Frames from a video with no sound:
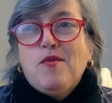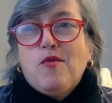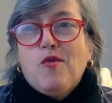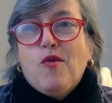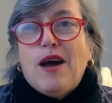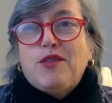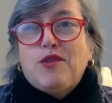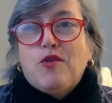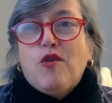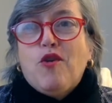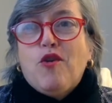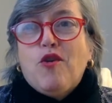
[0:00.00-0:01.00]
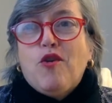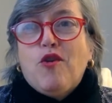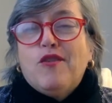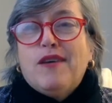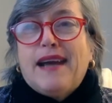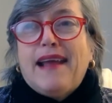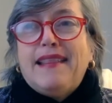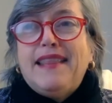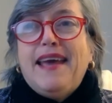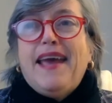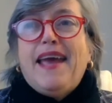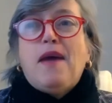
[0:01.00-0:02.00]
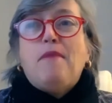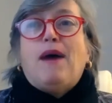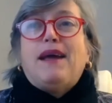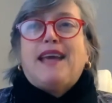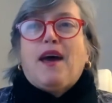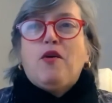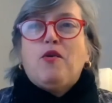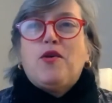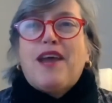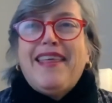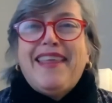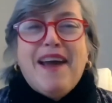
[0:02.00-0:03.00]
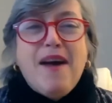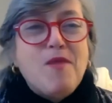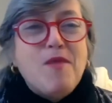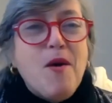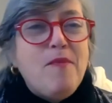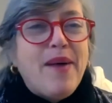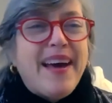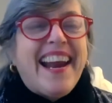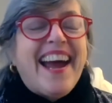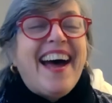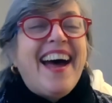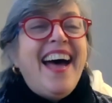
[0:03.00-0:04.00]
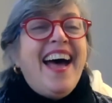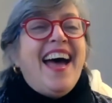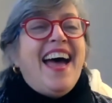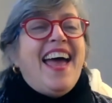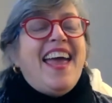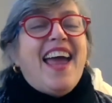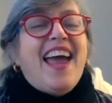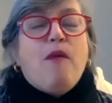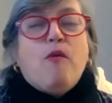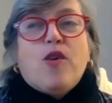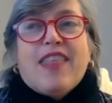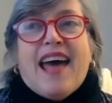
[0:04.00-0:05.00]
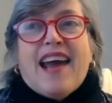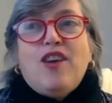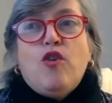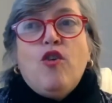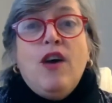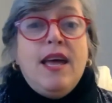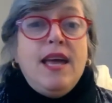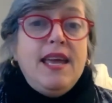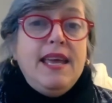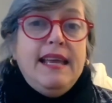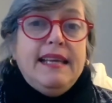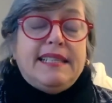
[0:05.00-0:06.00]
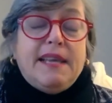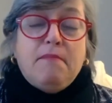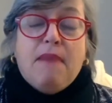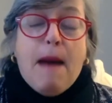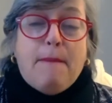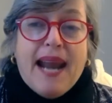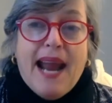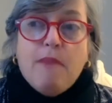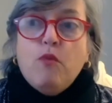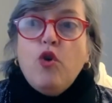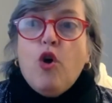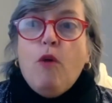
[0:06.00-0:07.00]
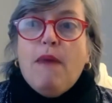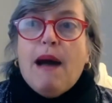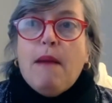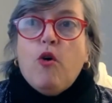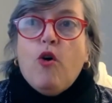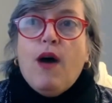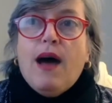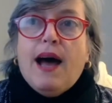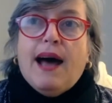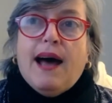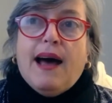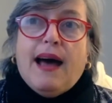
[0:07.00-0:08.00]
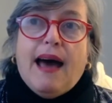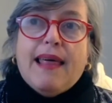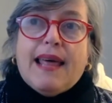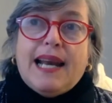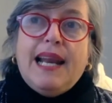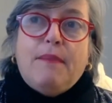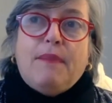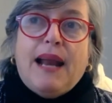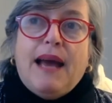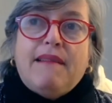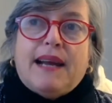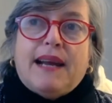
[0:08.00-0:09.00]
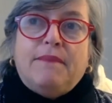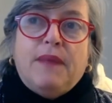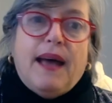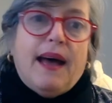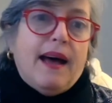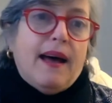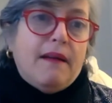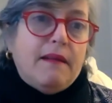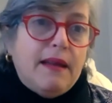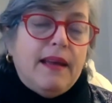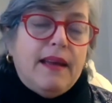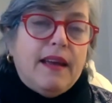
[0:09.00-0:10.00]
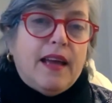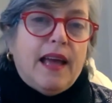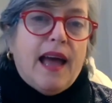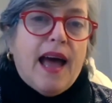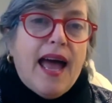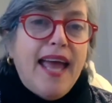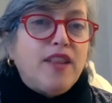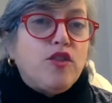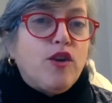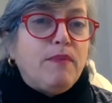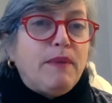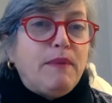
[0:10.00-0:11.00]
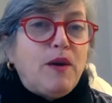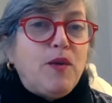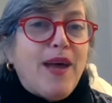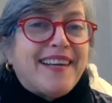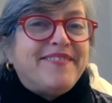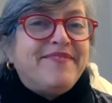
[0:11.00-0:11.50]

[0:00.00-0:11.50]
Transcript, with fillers: cuatro grandes bateadores, digamos, para eh, abordarlo. Y sin más preámbulos, vamos a, darles la palabra a, Héctor en primer lugar.